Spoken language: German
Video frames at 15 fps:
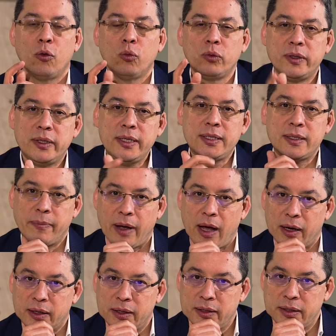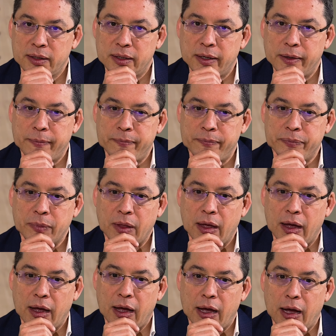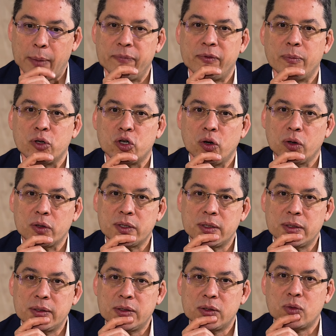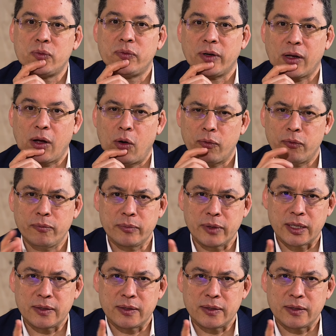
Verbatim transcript: Und diese Marke ähm, haben wir beschlossen zu verkaufen,